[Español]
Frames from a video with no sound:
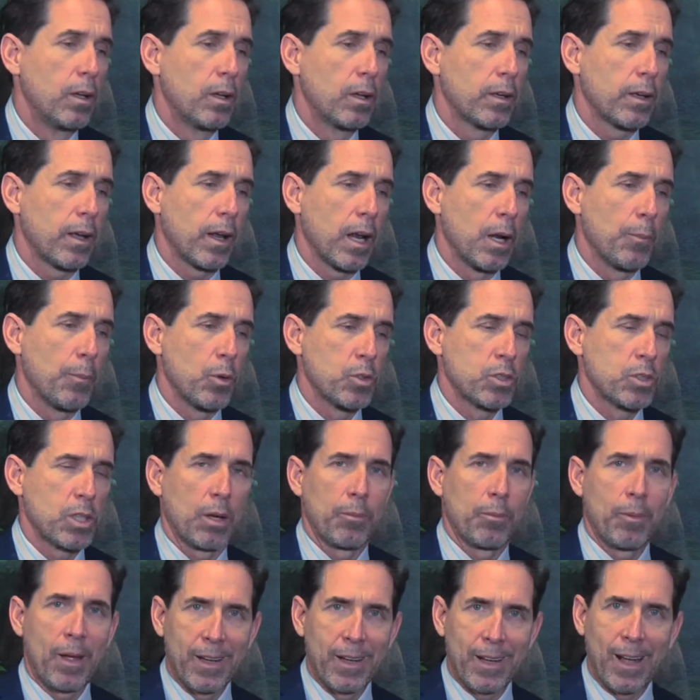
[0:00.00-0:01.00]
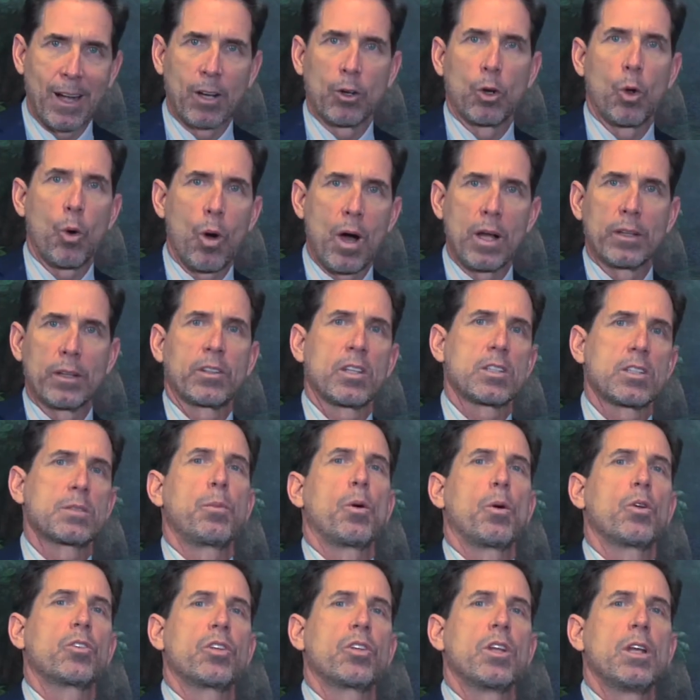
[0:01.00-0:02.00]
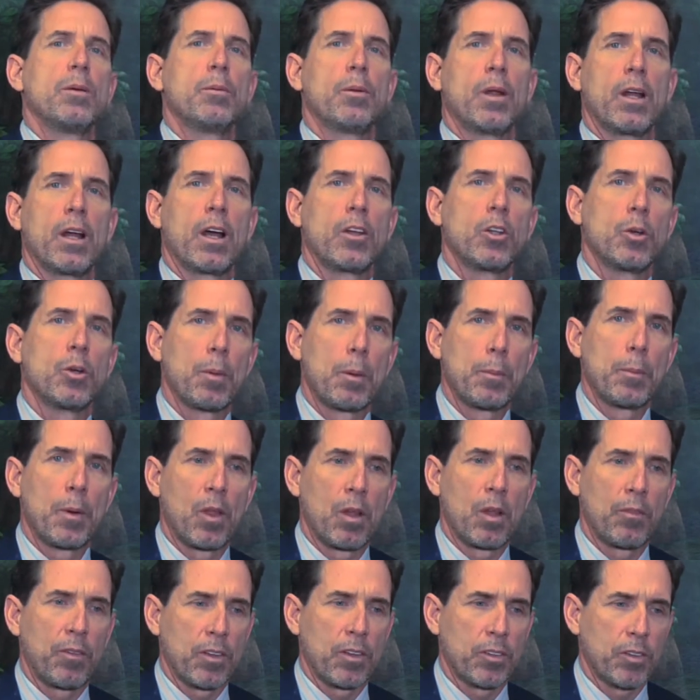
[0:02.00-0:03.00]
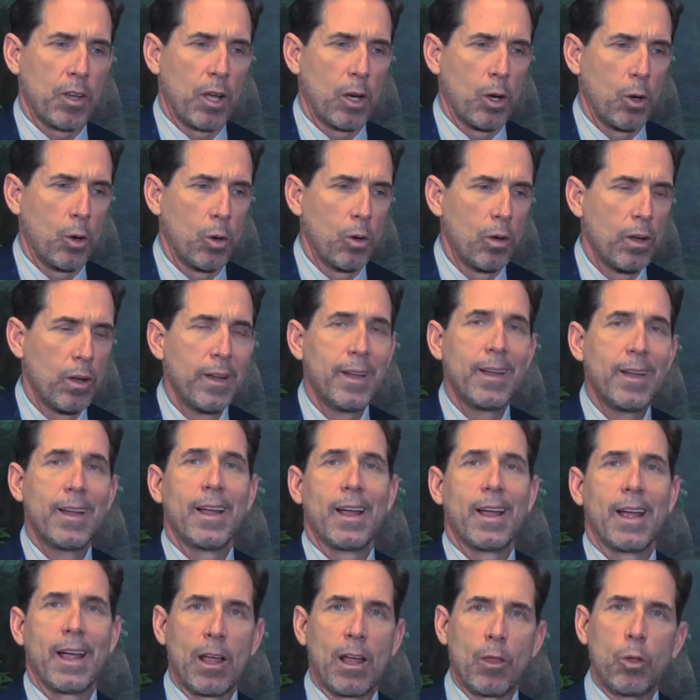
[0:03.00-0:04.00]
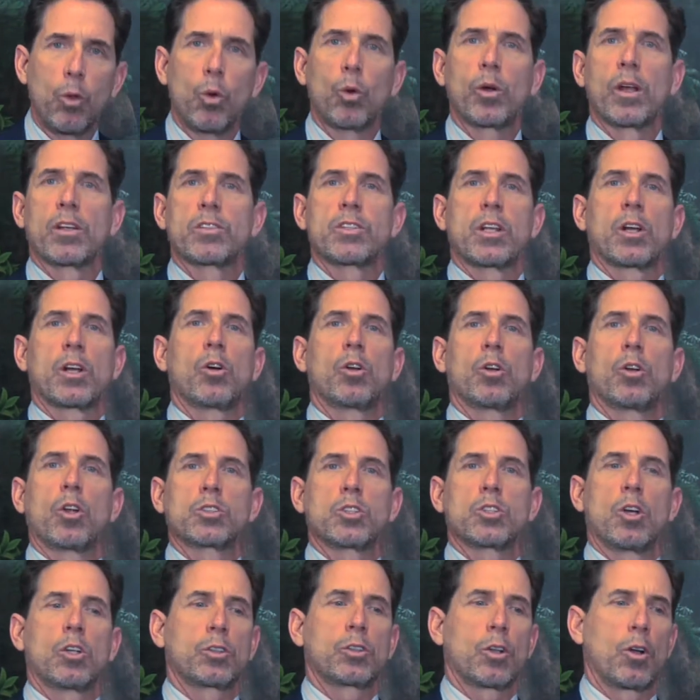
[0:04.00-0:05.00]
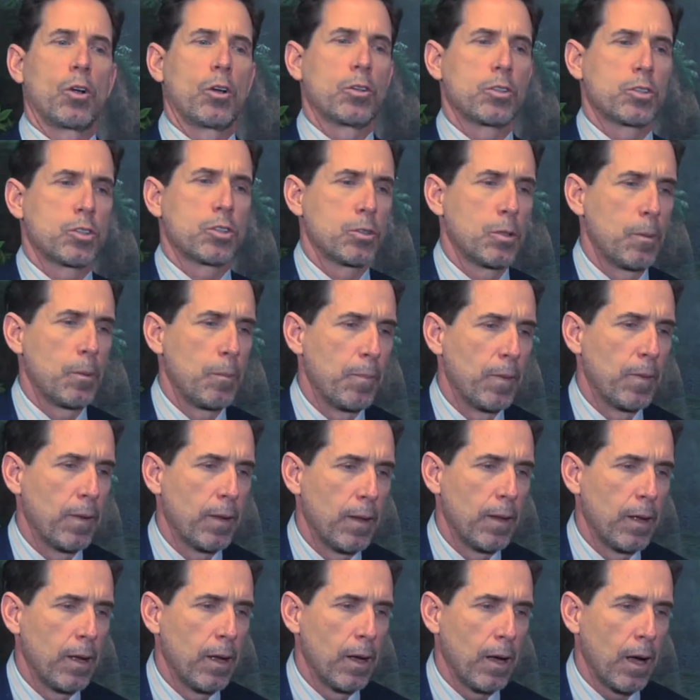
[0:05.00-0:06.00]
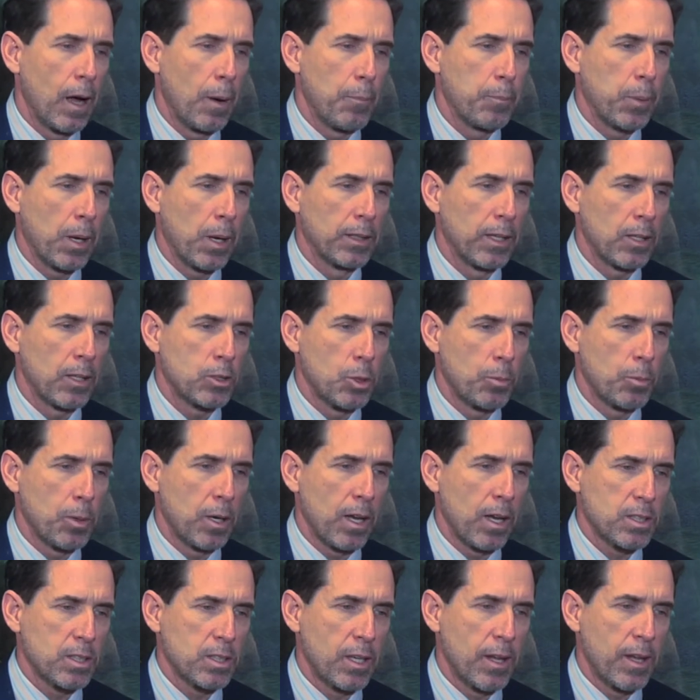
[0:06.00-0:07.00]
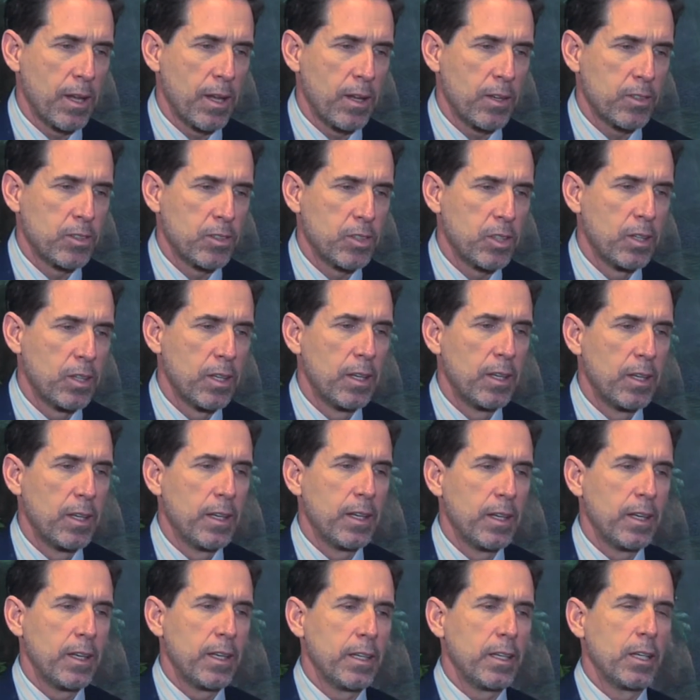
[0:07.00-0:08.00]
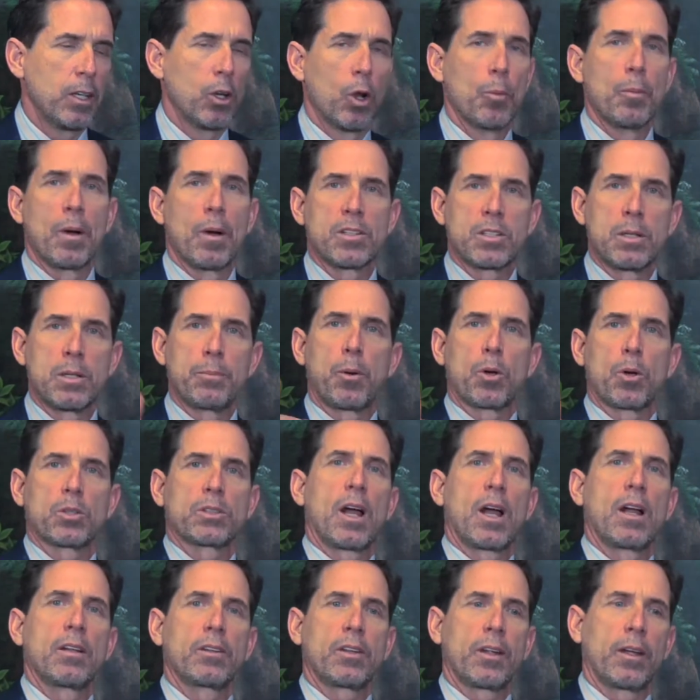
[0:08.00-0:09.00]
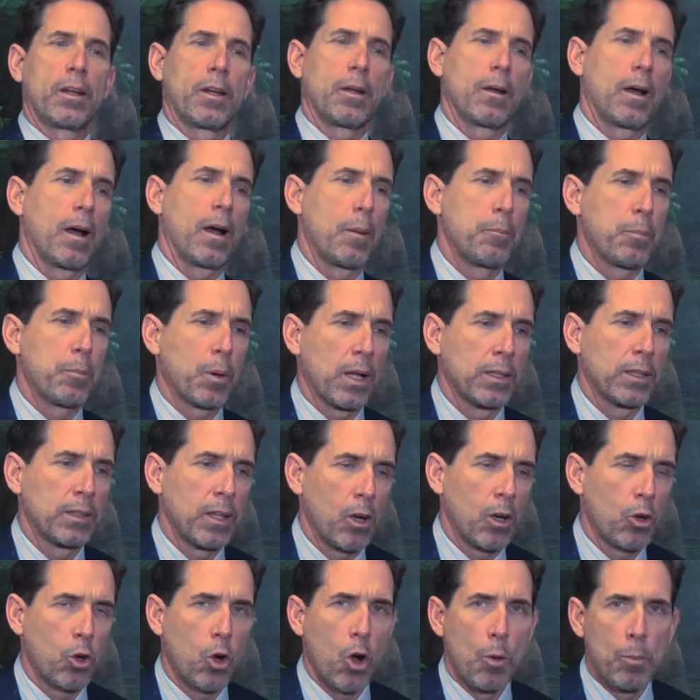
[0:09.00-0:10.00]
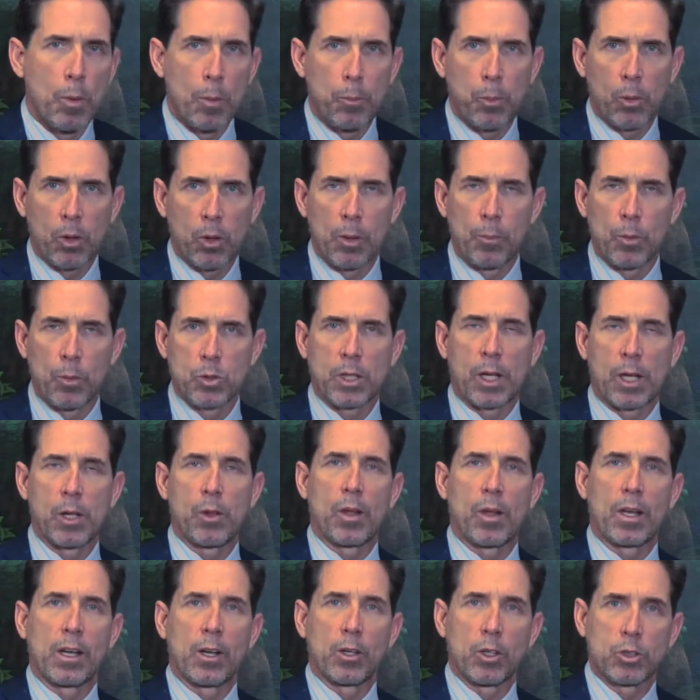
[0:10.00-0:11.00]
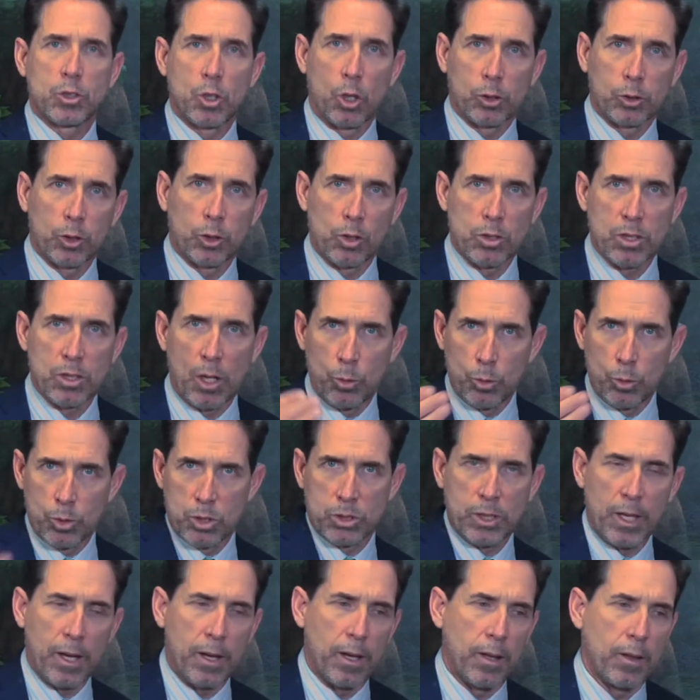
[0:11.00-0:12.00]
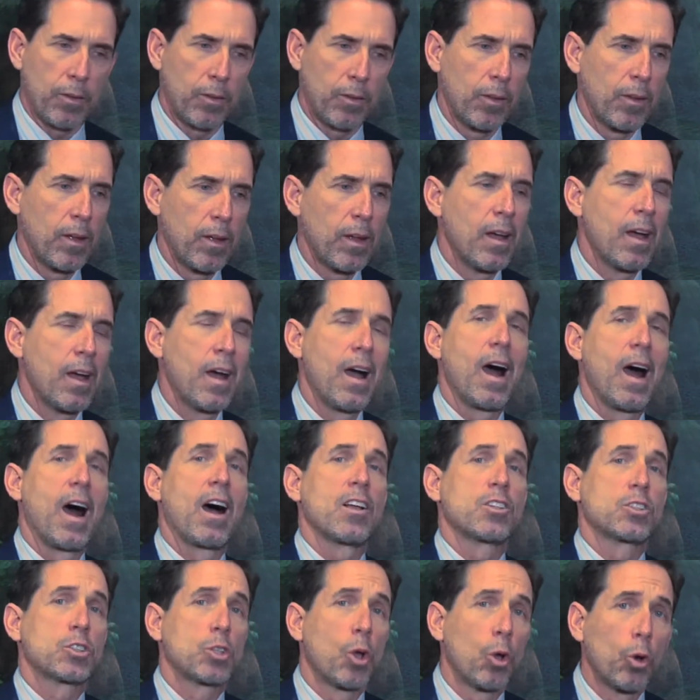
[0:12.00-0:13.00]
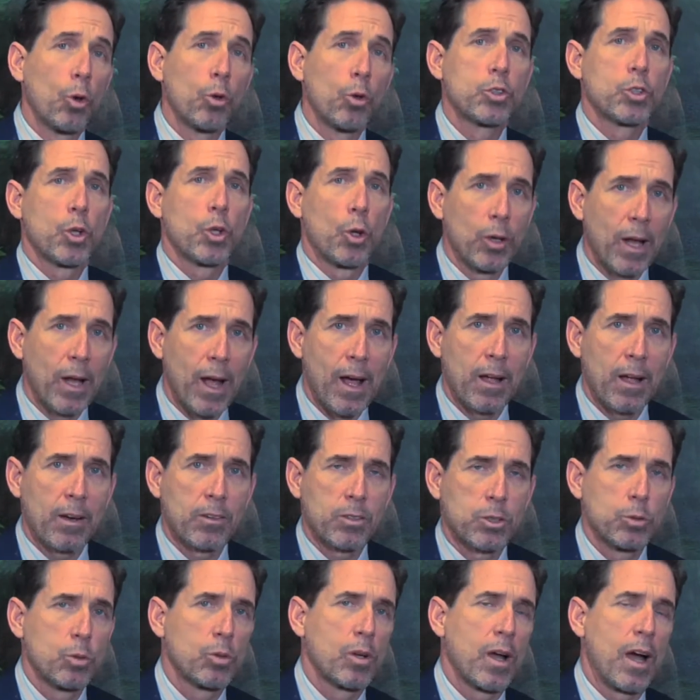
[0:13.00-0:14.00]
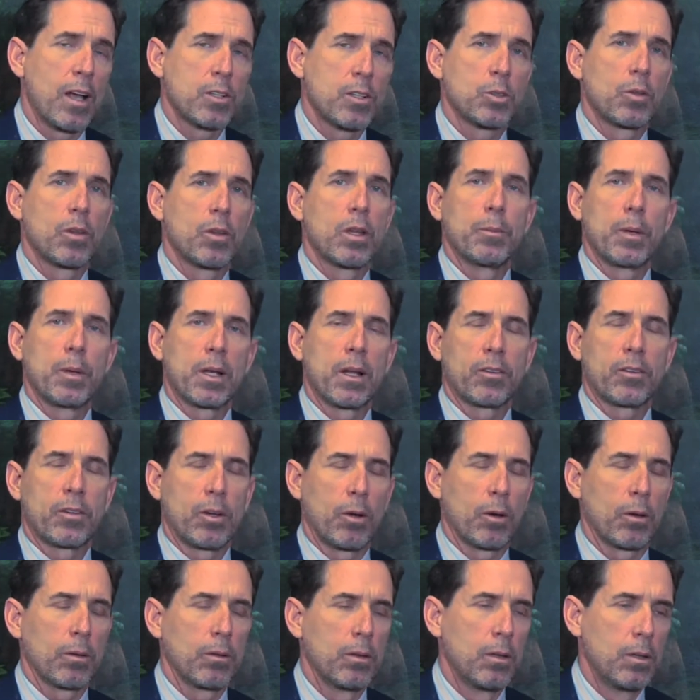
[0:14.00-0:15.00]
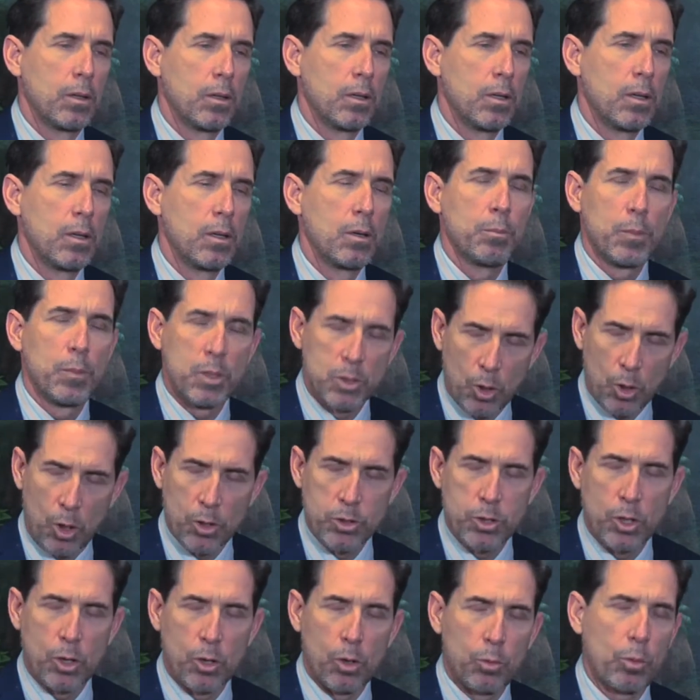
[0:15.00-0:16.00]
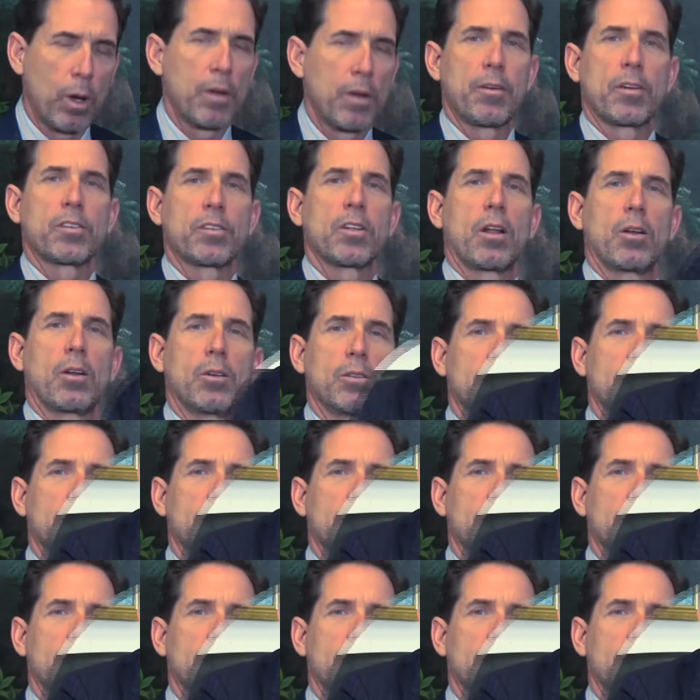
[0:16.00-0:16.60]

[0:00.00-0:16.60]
queremos que vengan lo antes posible a Yuma Madre Fasano edúquese con nosotros, aprenda sobre leyes y lo más importante, aprenda cómo podemos ayudarle a nosotros, a usted, a solucionar su caso de inmigración. Mi socio, Ray Fasan.